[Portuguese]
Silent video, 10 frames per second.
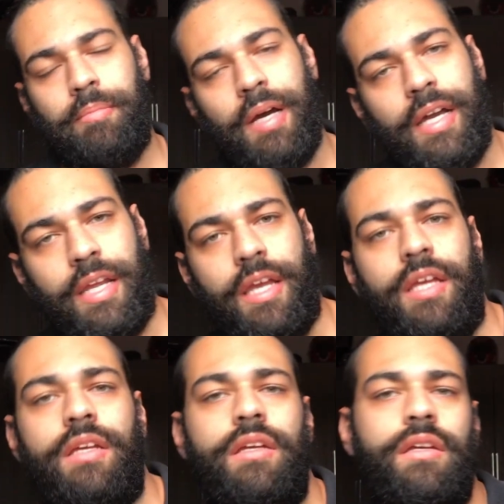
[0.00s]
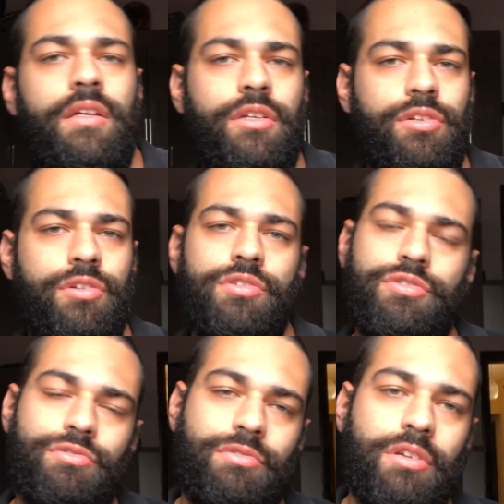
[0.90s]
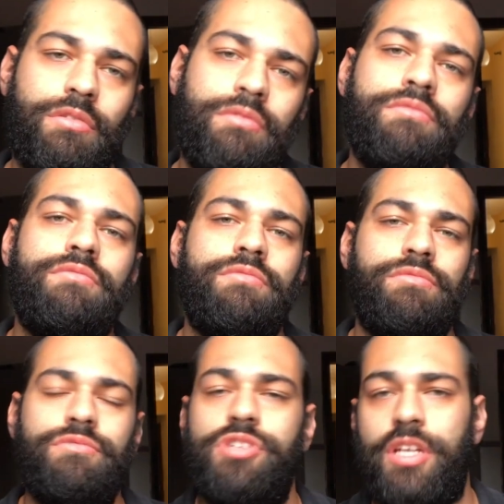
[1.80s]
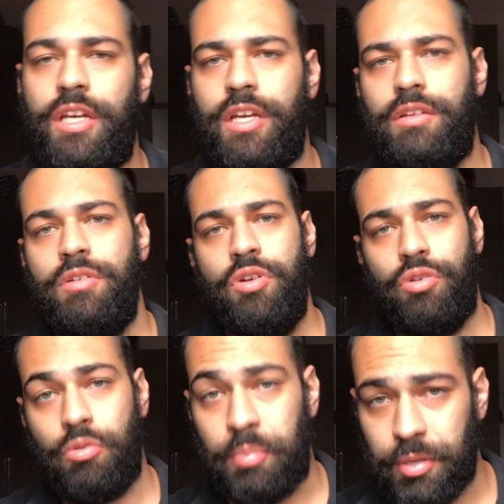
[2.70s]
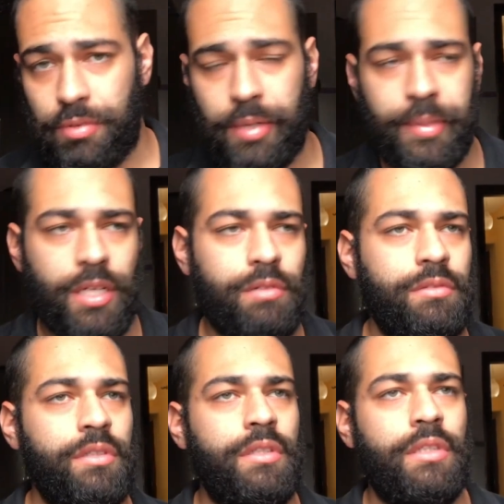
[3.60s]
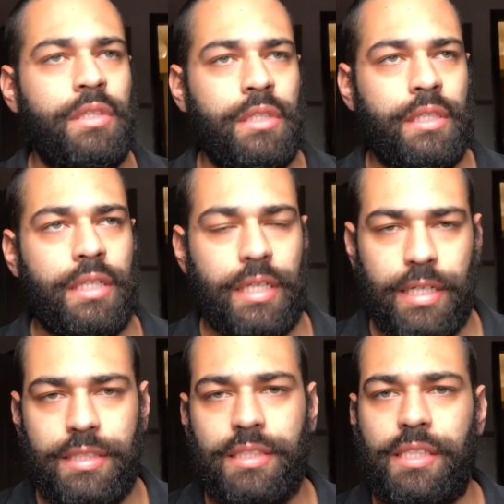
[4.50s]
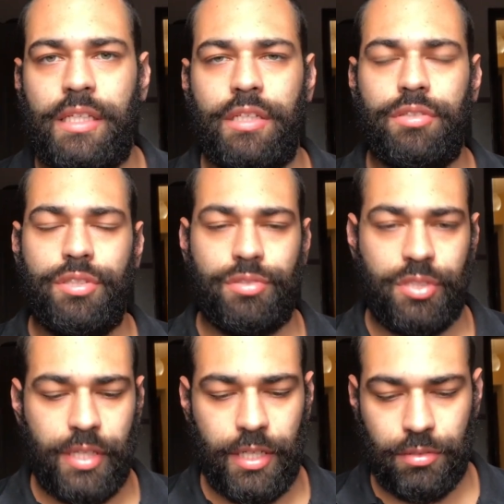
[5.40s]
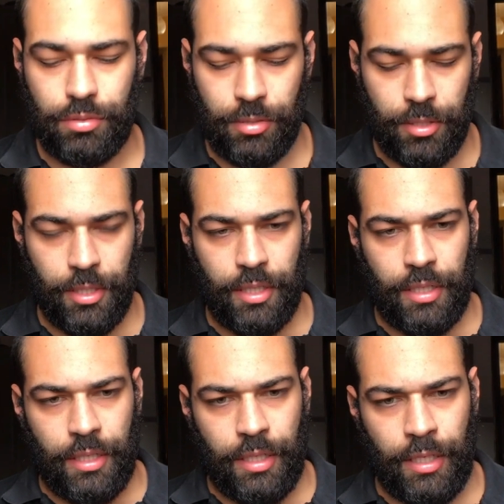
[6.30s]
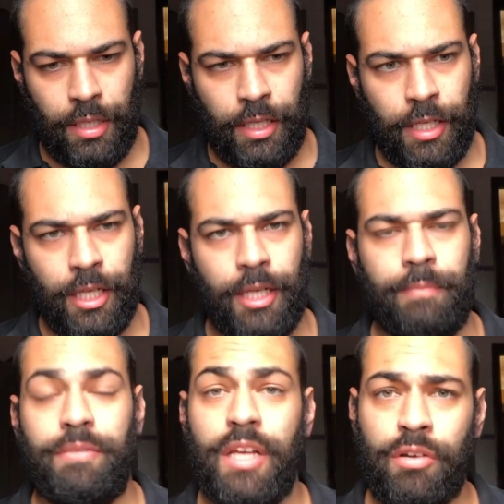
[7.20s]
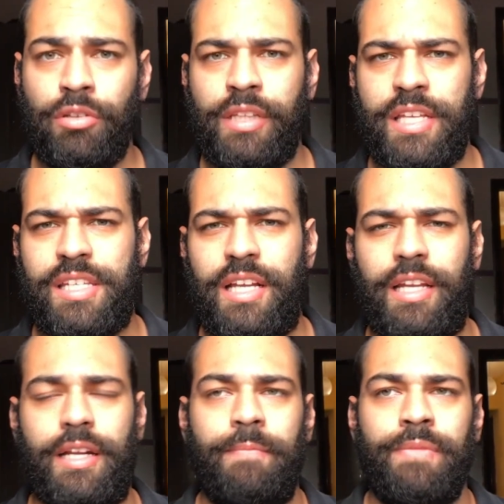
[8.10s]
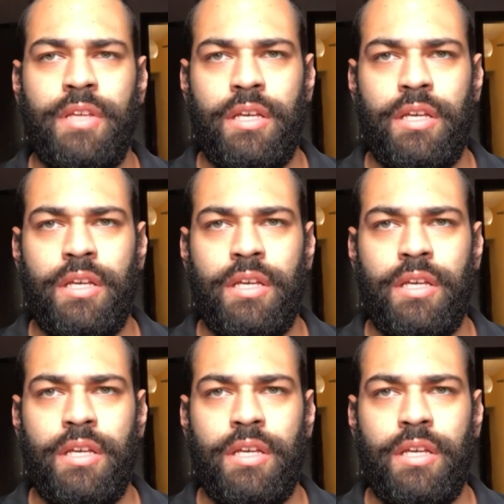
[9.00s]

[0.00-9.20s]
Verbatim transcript: Parei, juntei um, um dinheiro, comprei um caminhão, graças a Deus deu certo. E o que acontece, galera?